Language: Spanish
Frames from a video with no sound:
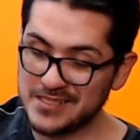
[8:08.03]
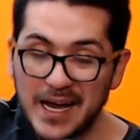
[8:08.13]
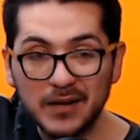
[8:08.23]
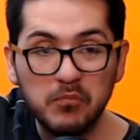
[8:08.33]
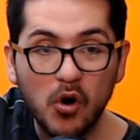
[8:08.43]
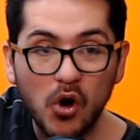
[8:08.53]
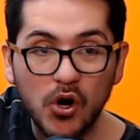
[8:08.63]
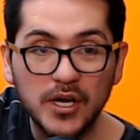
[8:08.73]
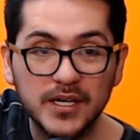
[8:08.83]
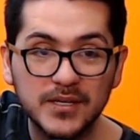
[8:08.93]

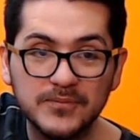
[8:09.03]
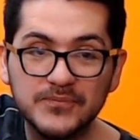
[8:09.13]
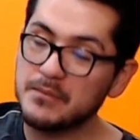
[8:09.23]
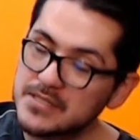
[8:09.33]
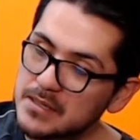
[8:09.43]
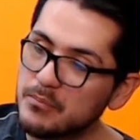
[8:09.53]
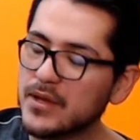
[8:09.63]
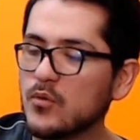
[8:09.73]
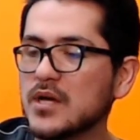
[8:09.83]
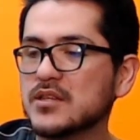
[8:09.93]
Sackboy, que también está en
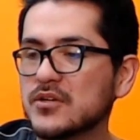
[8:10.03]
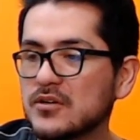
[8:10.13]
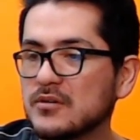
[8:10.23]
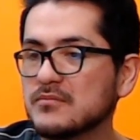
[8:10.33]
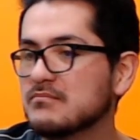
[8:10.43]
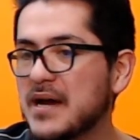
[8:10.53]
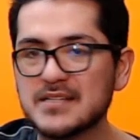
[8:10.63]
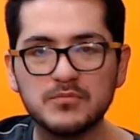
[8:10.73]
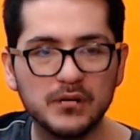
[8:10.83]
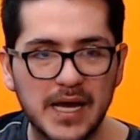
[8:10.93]
Play 4,
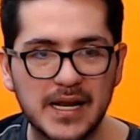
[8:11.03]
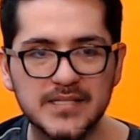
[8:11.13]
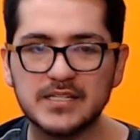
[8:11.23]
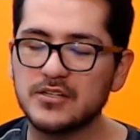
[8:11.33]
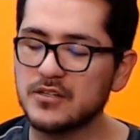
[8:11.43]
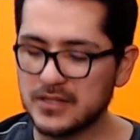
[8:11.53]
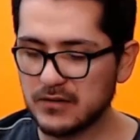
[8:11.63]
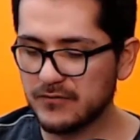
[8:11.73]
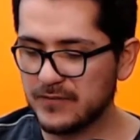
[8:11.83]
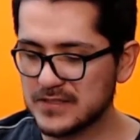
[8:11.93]
Miles Morales, que no lo
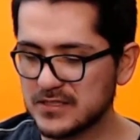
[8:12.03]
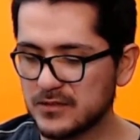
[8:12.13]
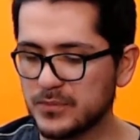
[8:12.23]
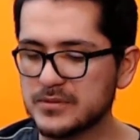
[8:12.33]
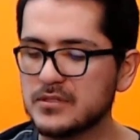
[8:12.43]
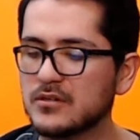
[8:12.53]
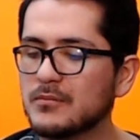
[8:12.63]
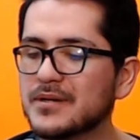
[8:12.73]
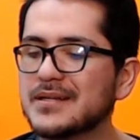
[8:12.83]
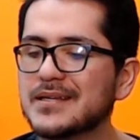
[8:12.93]
tengo en físico, pero sí lo
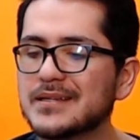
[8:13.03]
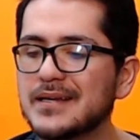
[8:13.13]
compré en